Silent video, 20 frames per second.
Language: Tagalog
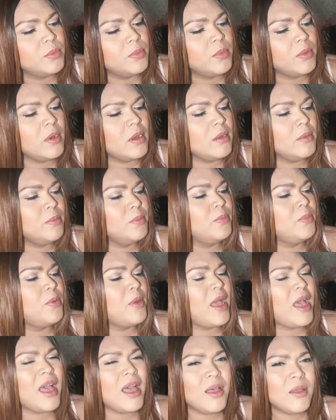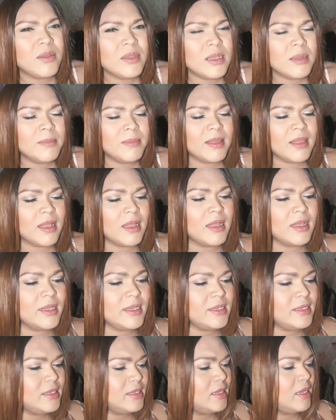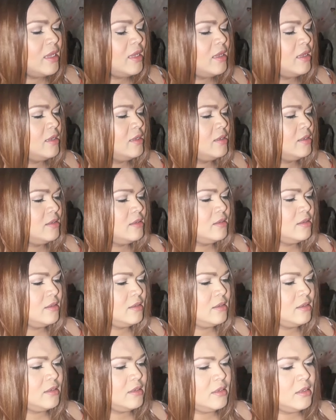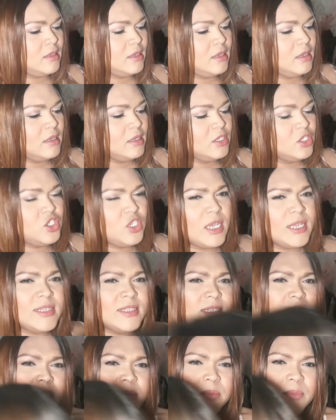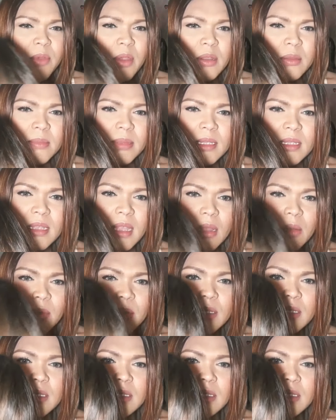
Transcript: parang brown na blonde na chestnut brown pang tawag